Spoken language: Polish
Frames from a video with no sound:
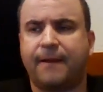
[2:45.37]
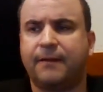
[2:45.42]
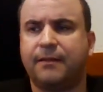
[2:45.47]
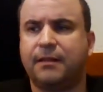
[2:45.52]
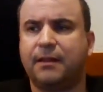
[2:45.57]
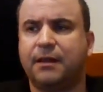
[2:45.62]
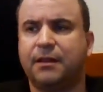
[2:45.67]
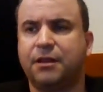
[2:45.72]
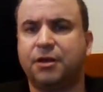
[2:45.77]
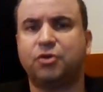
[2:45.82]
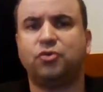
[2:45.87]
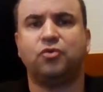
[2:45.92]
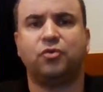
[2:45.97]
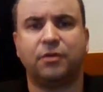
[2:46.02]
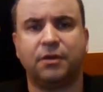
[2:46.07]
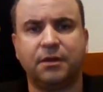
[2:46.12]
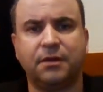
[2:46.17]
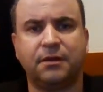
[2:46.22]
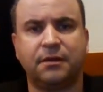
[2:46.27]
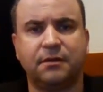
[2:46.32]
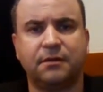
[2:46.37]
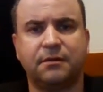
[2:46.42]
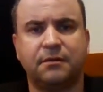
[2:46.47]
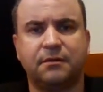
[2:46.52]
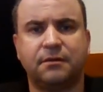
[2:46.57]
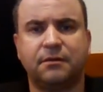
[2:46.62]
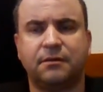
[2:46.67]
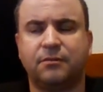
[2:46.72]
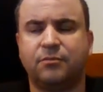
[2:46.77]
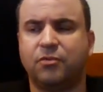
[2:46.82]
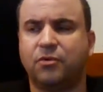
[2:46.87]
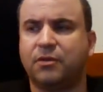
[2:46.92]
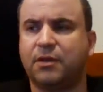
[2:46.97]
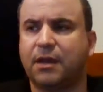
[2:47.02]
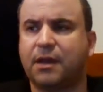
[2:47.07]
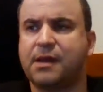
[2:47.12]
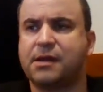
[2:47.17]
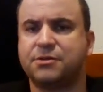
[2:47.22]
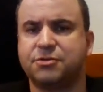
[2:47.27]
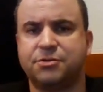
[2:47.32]
dla niektórych, bo nie
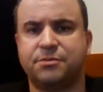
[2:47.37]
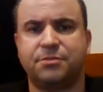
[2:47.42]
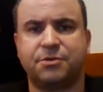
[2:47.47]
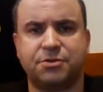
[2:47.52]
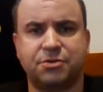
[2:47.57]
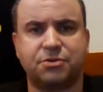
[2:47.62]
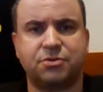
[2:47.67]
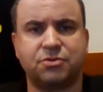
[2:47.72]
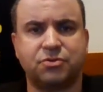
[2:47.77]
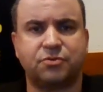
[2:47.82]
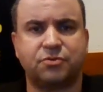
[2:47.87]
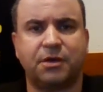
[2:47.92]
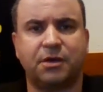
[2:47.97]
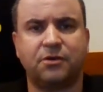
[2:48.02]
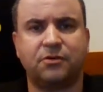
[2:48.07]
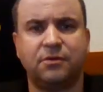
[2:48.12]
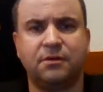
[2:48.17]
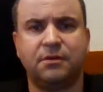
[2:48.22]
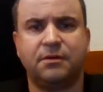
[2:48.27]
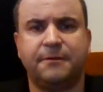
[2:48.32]
każdy będzie rozumiał